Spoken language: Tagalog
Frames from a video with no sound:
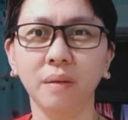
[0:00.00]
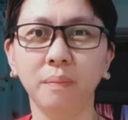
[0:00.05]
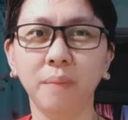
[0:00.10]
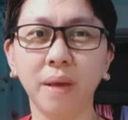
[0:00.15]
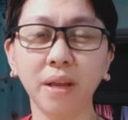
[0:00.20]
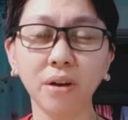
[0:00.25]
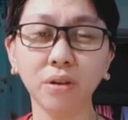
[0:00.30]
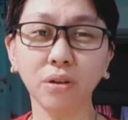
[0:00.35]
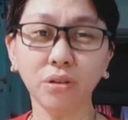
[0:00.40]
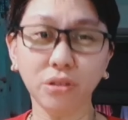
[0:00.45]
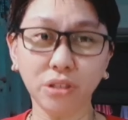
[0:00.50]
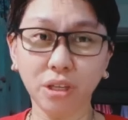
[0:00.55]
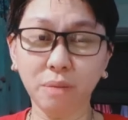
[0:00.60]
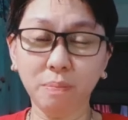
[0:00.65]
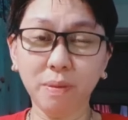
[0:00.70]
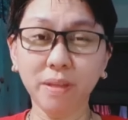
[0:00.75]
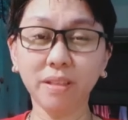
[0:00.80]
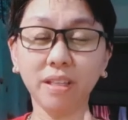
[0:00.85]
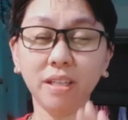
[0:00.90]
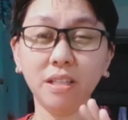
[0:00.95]
Pero,
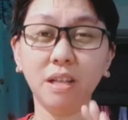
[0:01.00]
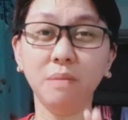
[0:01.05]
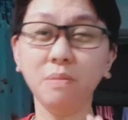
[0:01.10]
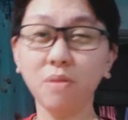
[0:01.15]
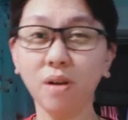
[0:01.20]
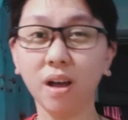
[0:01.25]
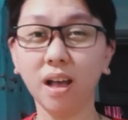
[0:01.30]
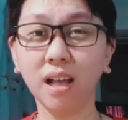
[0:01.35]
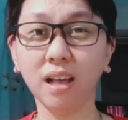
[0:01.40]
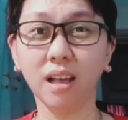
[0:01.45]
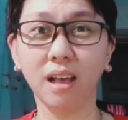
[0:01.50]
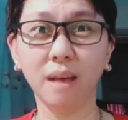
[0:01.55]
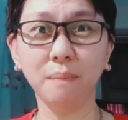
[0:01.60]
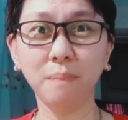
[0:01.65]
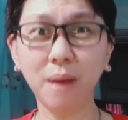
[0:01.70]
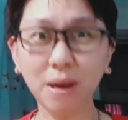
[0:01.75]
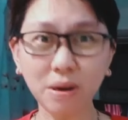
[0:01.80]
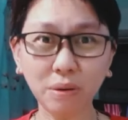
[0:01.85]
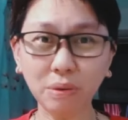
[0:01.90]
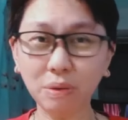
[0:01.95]
syempre, tignan mo ha, ah.
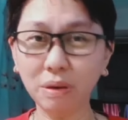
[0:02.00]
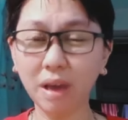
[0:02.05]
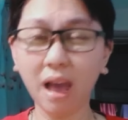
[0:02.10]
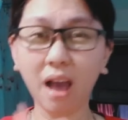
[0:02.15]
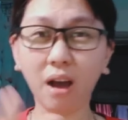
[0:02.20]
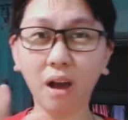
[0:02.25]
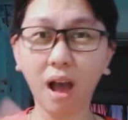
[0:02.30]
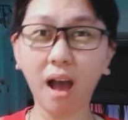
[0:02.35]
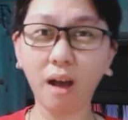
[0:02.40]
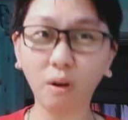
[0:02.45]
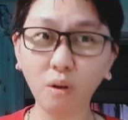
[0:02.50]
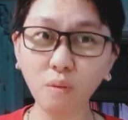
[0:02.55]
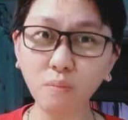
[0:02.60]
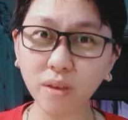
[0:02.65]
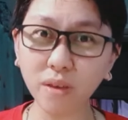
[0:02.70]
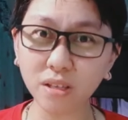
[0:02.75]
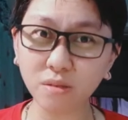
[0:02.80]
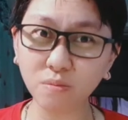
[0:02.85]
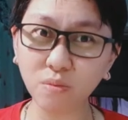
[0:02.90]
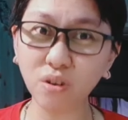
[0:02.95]
paano kung ako, ako
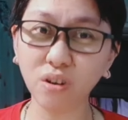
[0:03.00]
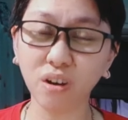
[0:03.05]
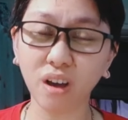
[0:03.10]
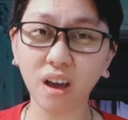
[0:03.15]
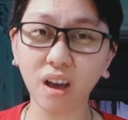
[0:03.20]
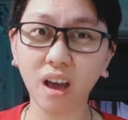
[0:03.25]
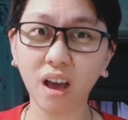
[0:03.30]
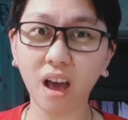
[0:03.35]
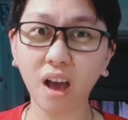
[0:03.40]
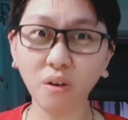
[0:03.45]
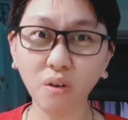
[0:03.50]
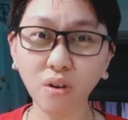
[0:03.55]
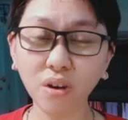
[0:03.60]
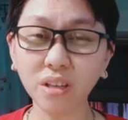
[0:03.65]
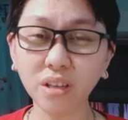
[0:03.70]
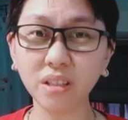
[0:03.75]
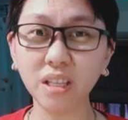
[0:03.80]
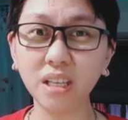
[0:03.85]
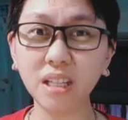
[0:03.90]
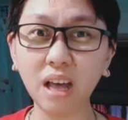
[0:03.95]
mismo, ako
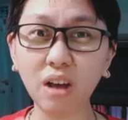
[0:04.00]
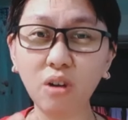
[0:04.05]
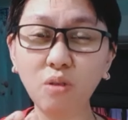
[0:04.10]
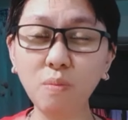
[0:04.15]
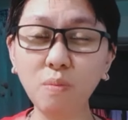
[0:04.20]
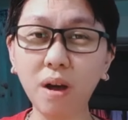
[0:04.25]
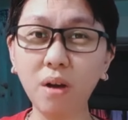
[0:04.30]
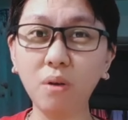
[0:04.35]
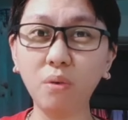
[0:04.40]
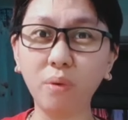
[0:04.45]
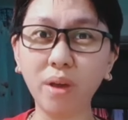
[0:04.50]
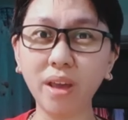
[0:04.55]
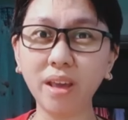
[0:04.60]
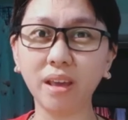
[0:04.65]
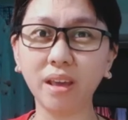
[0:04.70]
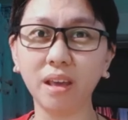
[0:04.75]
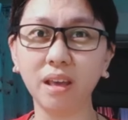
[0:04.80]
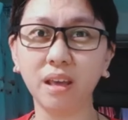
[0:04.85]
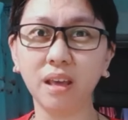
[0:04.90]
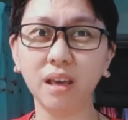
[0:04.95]
hindi na ako
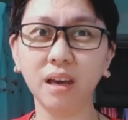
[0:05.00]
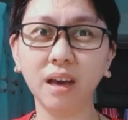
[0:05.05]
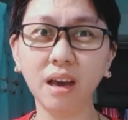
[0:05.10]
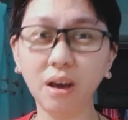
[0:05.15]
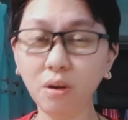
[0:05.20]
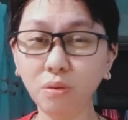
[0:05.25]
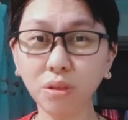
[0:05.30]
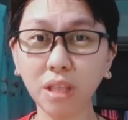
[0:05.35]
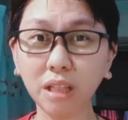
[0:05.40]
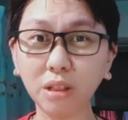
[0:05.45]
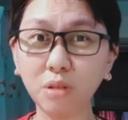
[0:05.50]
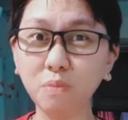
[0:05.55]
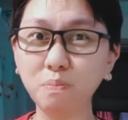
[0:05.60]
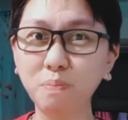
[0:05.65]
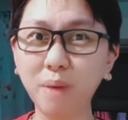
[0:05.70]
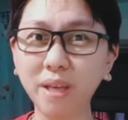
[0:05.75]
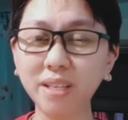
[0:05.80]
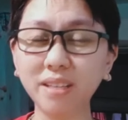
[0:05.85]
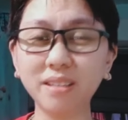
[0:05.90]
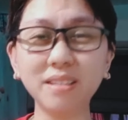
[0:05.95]
makauwi. Ako tatlong
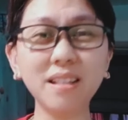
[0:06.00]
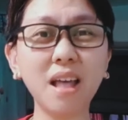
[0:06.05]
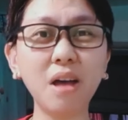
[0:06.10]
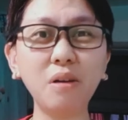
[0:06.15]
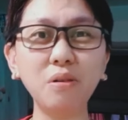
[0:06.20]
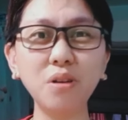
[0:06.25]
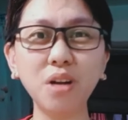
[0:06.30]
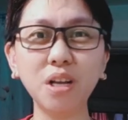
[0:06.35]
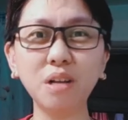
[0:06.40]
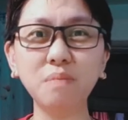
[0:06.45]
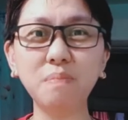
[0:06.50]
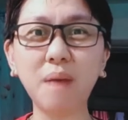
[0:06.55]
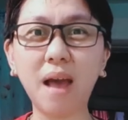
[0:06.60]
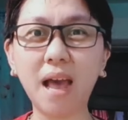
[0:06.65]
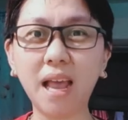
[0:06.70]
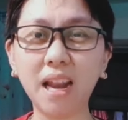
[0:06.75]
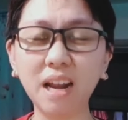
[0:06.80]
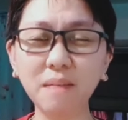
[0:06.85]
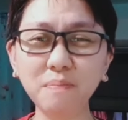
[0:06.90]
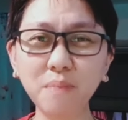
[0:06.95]
beses na ako
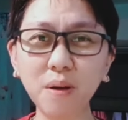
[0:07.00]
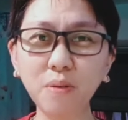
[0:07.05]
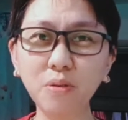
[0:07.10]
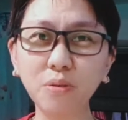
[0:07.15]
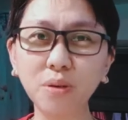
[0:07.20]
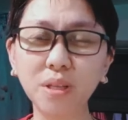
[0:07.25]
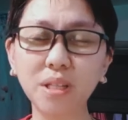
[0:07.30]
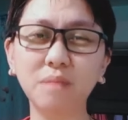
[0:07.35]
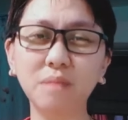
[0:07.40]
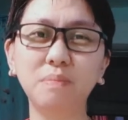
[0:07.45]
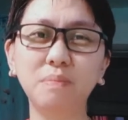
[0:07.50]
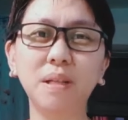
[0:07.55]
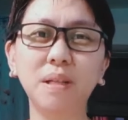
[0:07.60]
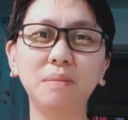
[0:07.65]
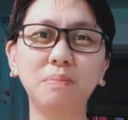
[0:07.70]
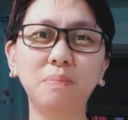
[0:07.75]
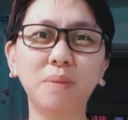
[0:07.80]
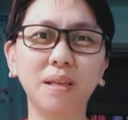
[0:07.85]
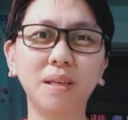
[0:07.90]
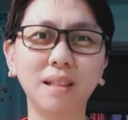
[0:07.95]
nagpaalam pa uwi ng
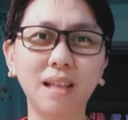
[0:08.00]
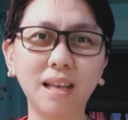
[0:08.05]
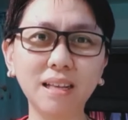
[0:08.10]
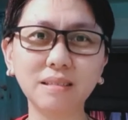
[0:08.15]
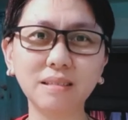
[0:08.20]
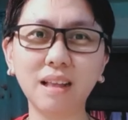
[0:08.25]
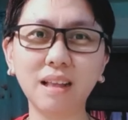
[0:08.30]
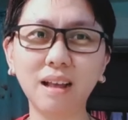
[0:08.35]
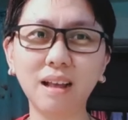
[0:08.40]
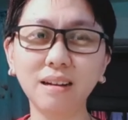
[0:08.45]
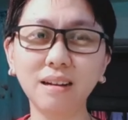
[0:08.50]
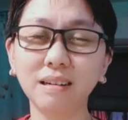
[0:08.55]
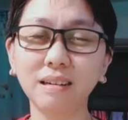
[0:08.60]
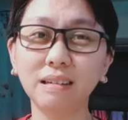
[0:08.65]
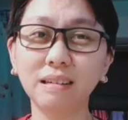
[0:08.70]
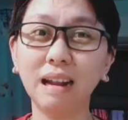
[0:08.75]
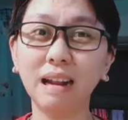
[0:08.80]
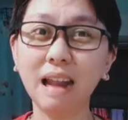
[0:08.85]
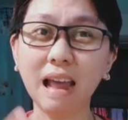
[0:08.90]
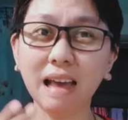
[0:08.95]
Pilipinas.
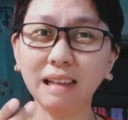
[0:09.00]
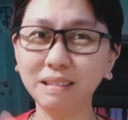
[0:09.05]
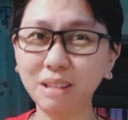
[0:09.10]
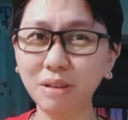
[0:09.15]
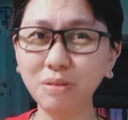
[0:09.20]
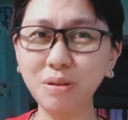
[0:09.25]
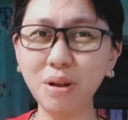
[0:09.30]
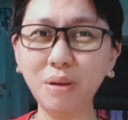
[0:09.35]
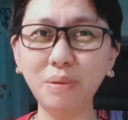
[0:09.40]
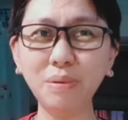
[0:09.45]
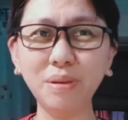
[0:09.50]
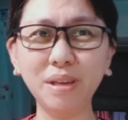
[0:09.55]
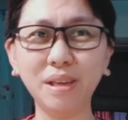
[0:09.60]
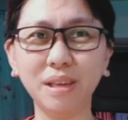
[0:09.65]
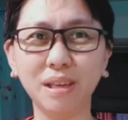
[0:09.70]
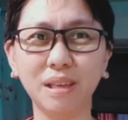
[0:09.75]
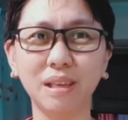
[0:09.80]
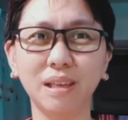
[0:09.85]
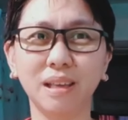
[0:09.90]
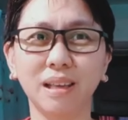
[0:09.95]
Na-lockdown ako eh.